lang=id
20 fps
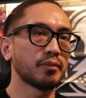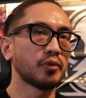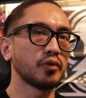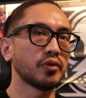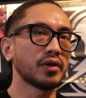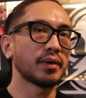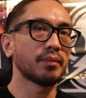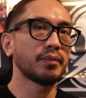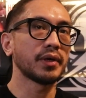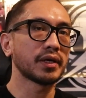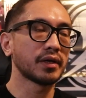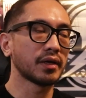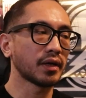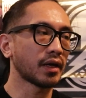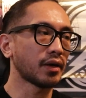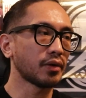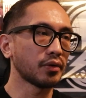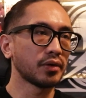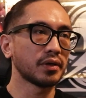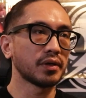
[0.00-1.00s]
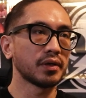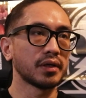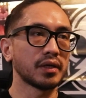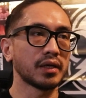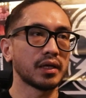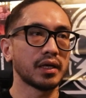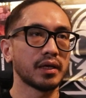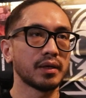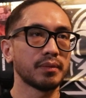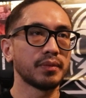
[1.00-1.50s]
punya background
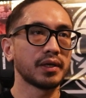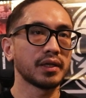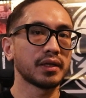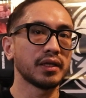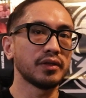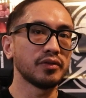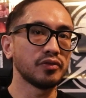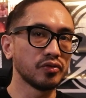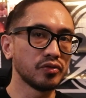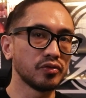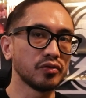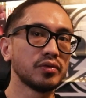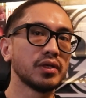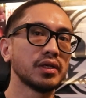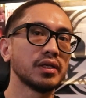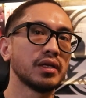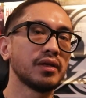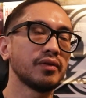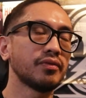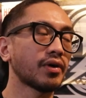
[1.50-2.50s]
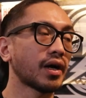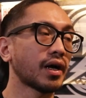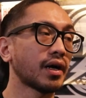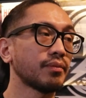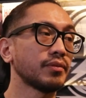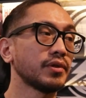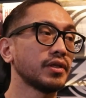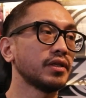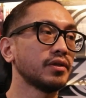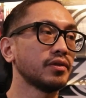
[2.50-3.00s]
uh, bertinju juga jadi
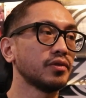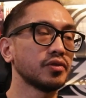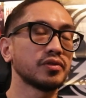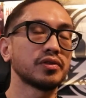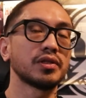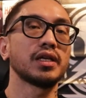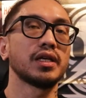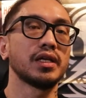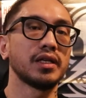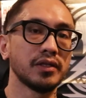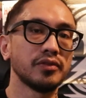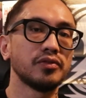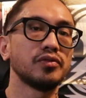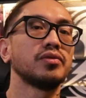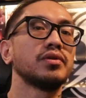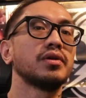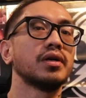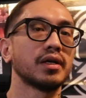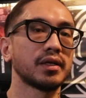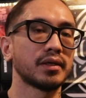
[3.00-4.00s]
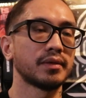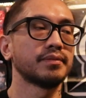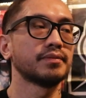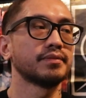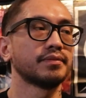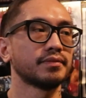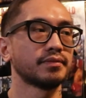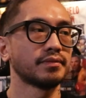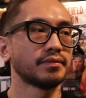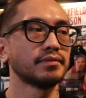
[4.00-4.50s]
paham di industri ini mm-hmm. juga. Oke.